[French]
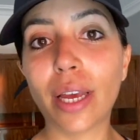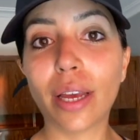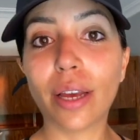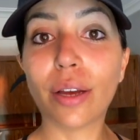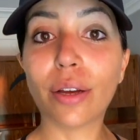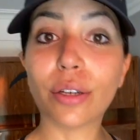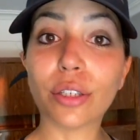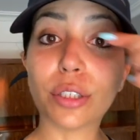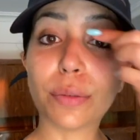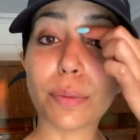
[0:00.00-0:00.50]

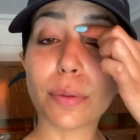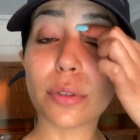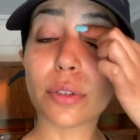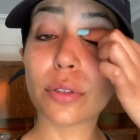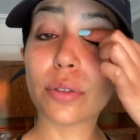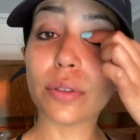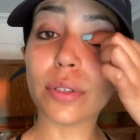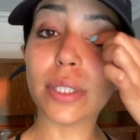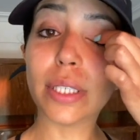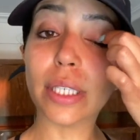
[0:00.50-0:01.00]
Euh, je pense
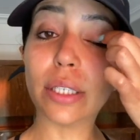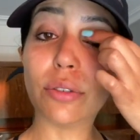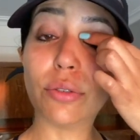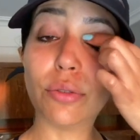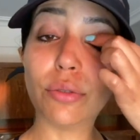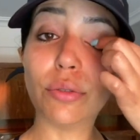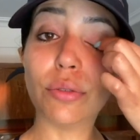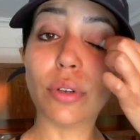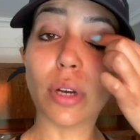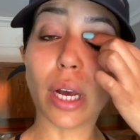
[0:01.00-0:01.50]
que c'est
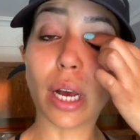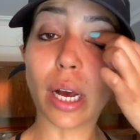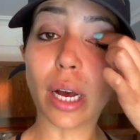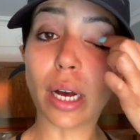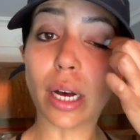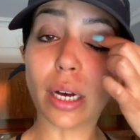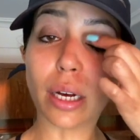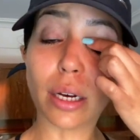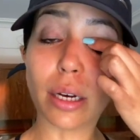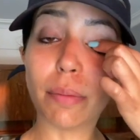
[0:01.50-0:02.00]
dû
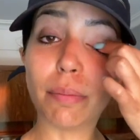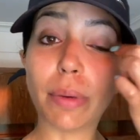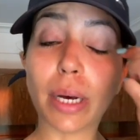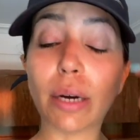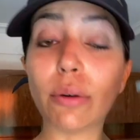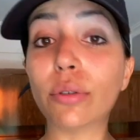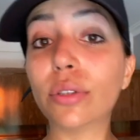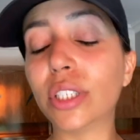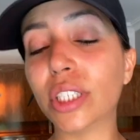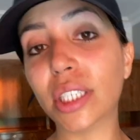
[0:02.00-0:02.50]
à, bah,
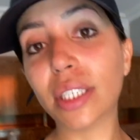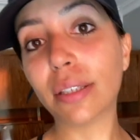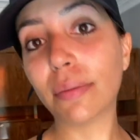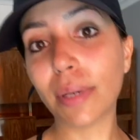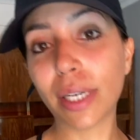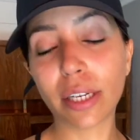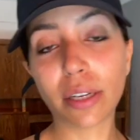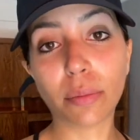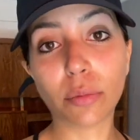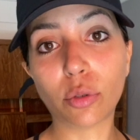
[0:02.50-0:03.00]
au cheat meal,
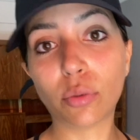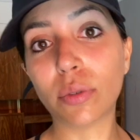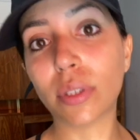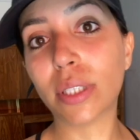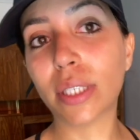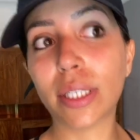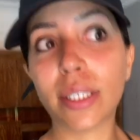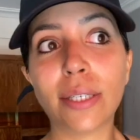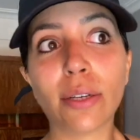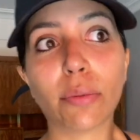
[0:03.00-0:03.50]
comme je vous ai
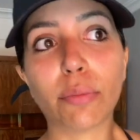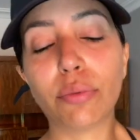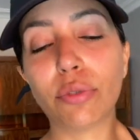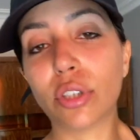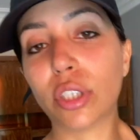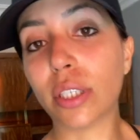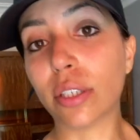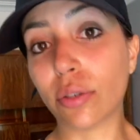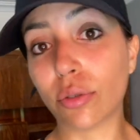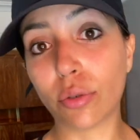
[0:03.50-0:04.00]
dit, en plus
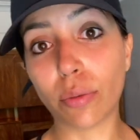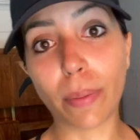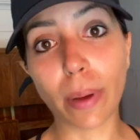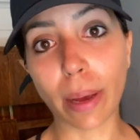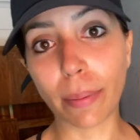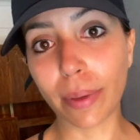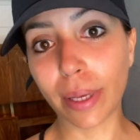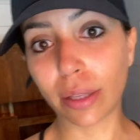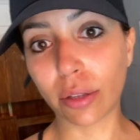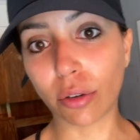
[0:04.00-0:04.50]
j'ai super
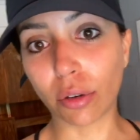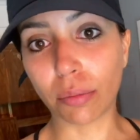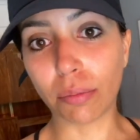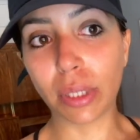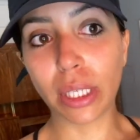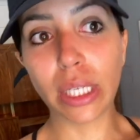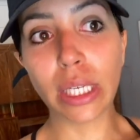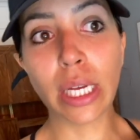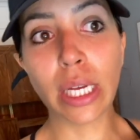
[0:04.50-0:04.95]
bien dormi.